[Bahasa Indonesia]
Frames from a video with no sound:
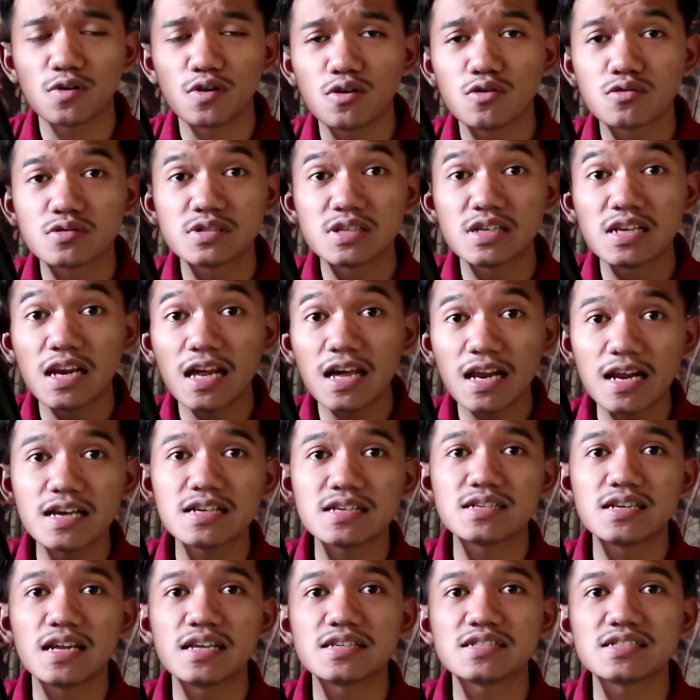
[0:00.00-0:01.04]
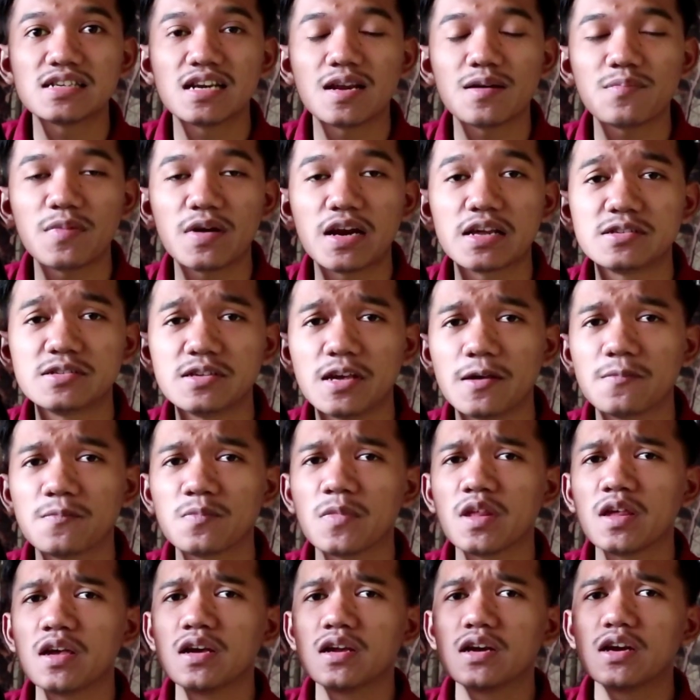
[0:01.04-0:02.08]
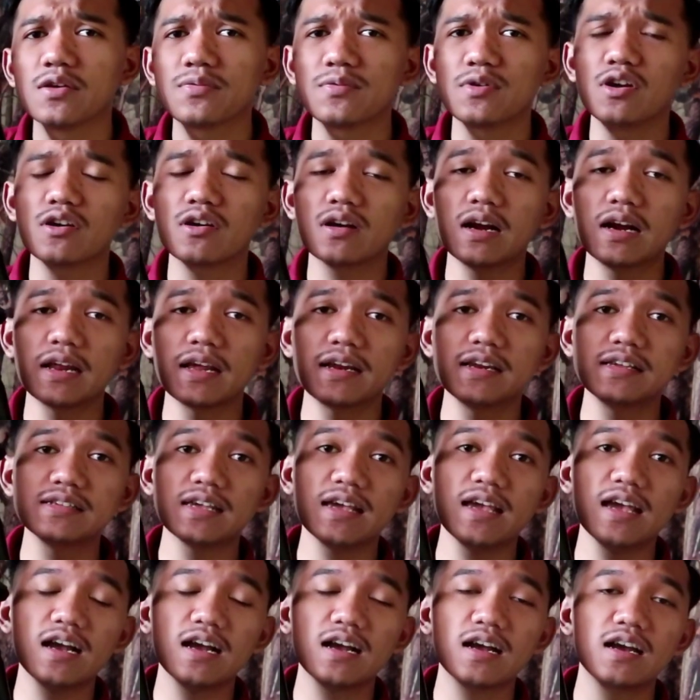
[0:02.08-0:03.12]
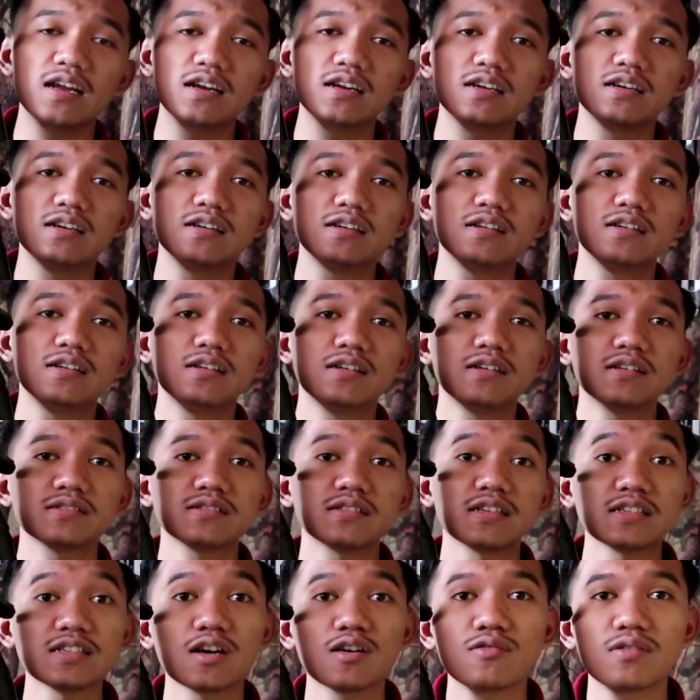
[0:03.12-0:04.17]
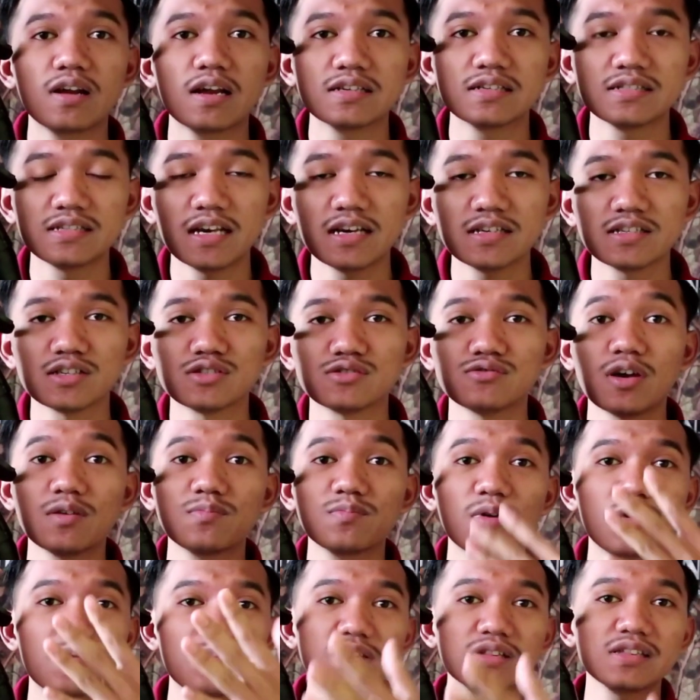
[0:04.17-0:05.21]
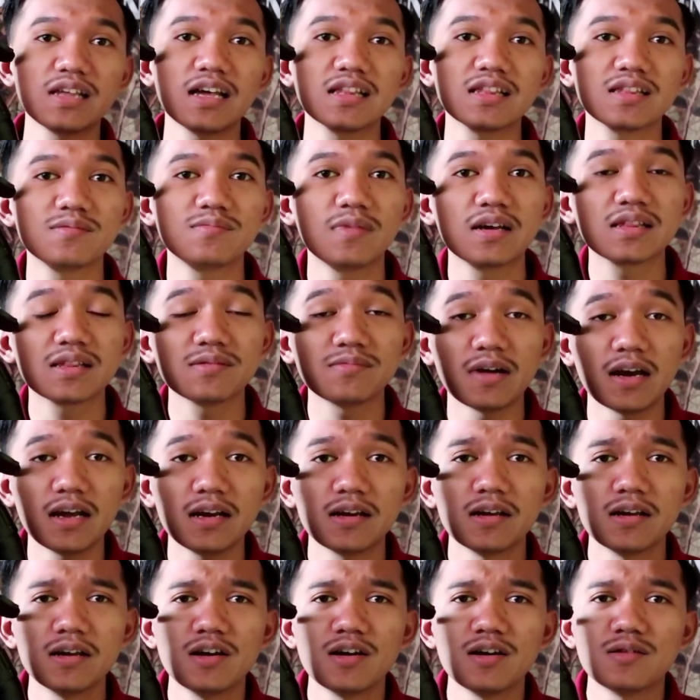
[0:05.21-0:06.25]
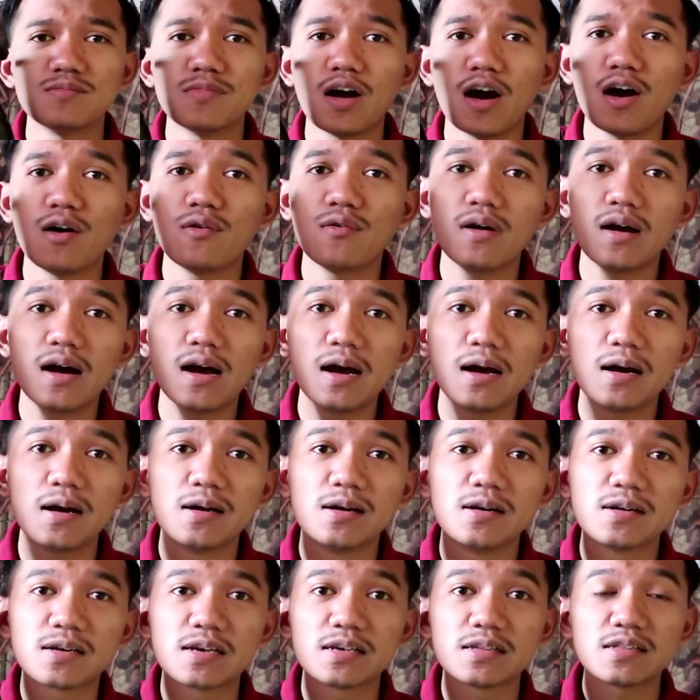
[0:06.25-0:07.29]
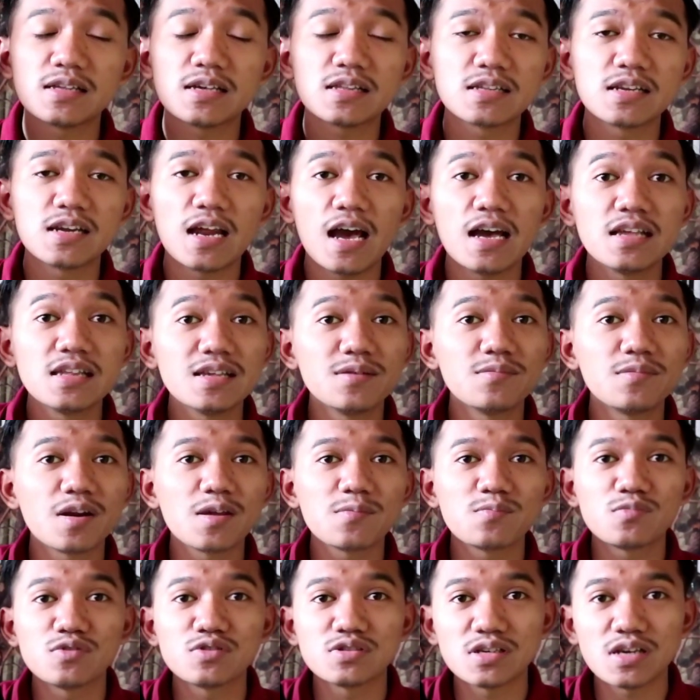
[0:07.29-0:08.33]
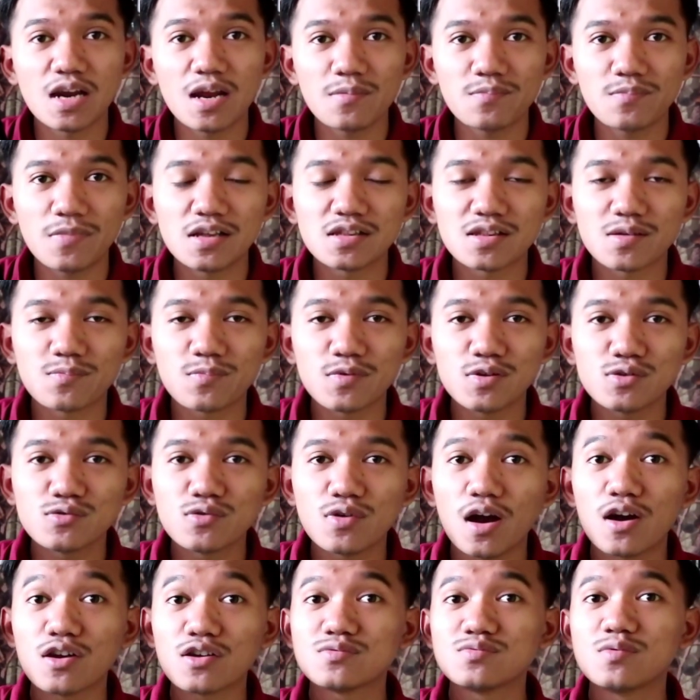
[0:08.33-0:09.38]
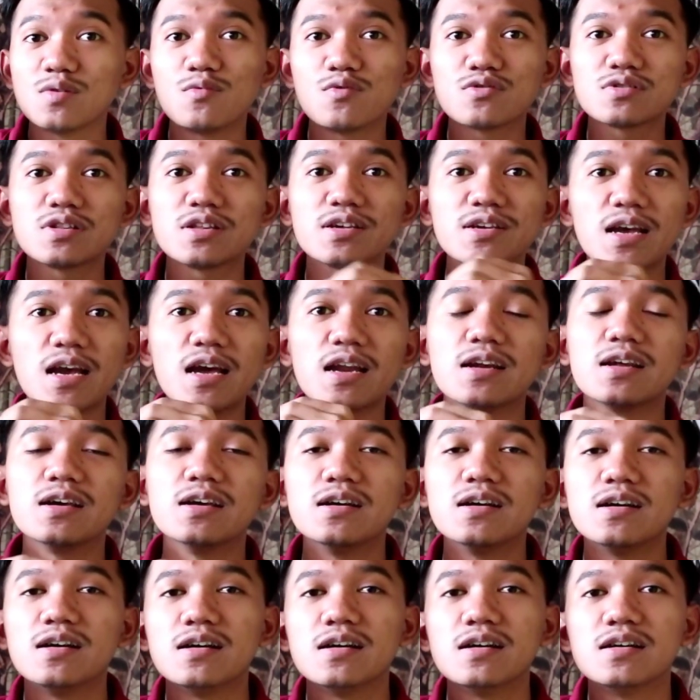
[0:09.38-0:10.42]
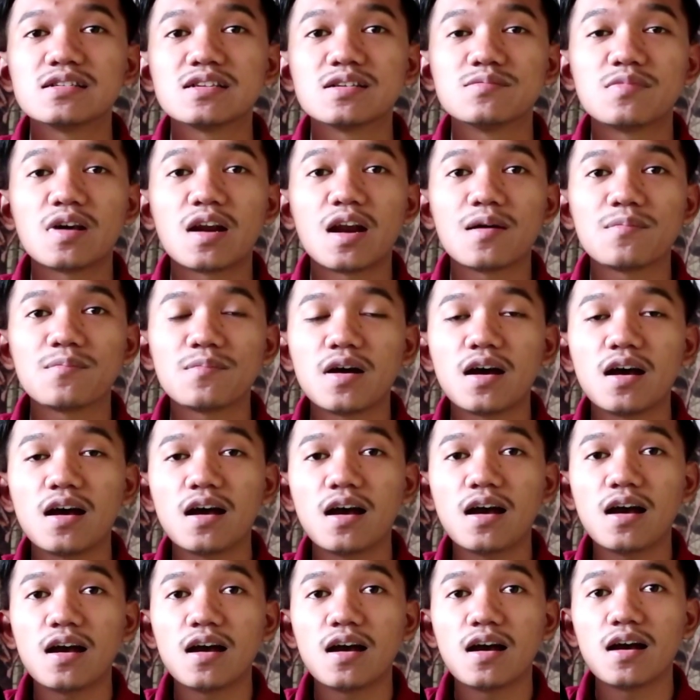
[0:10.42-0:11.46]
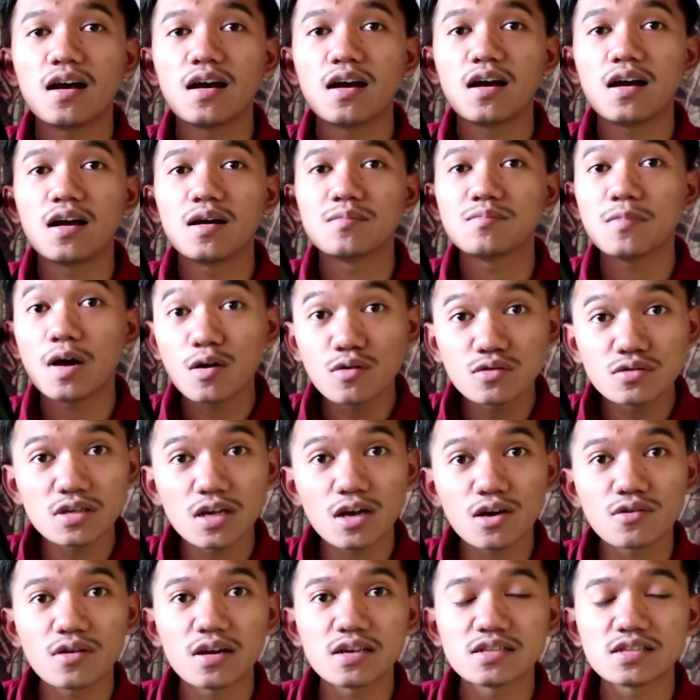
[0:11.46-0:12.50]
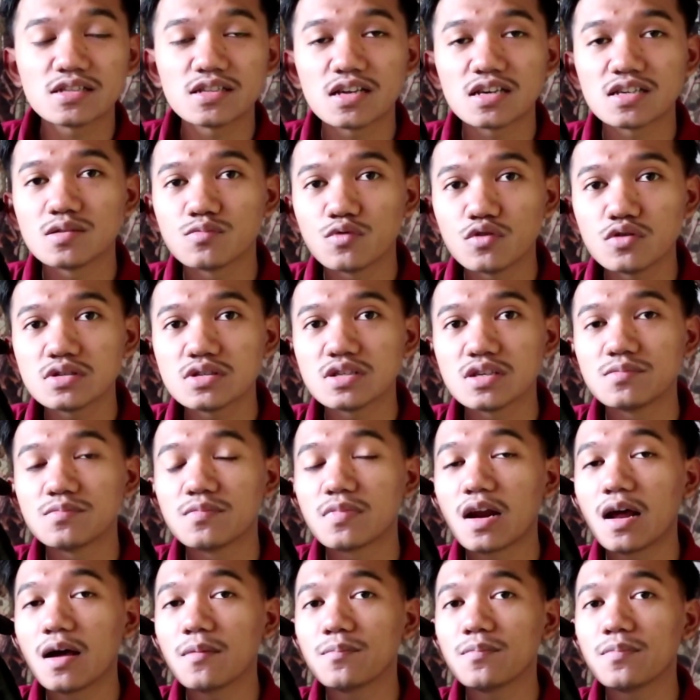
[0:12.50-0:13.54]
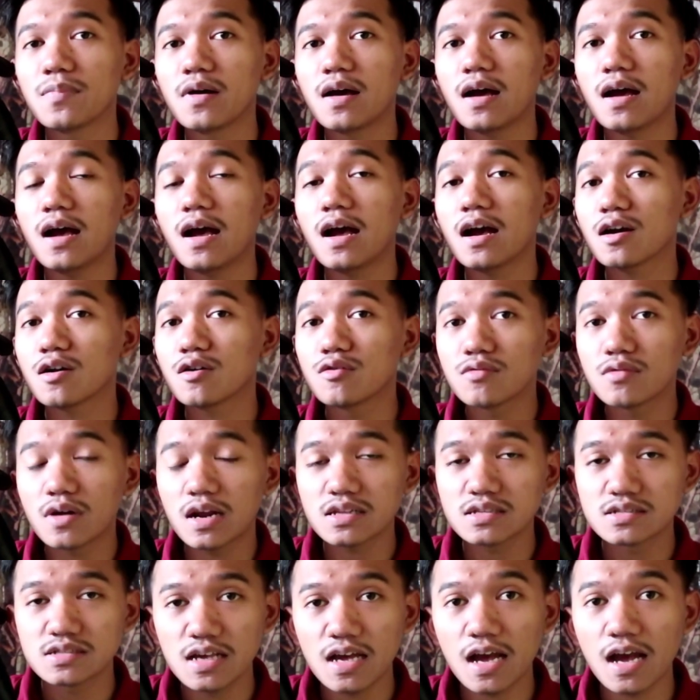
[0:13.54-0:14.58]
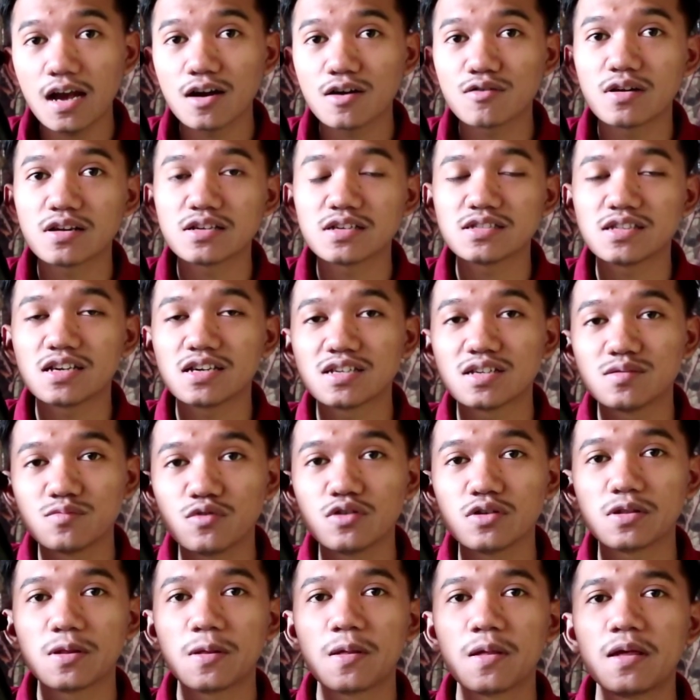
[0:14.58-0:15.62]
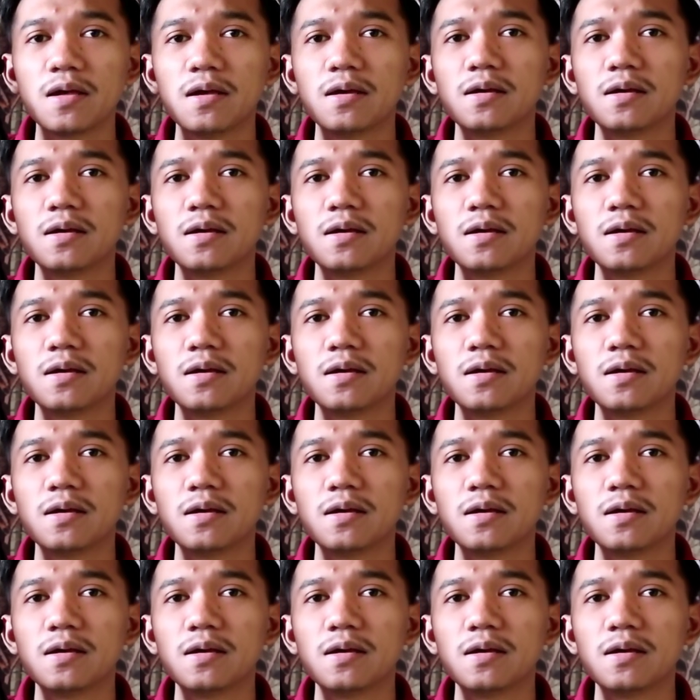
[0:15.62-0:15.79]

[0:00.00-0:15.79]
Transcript: Produksi Laras dan Senapan SJ Di video kali ini saya akan uh, tes akurasi ya Sesuai permintaan teman-teman Bahwa uh, kita tidak hanya mereview senapan Tapi juga harus membuktikan uh, Seberapa bagus akurasi tersebut Seberapa akuratnya akurasi tersebut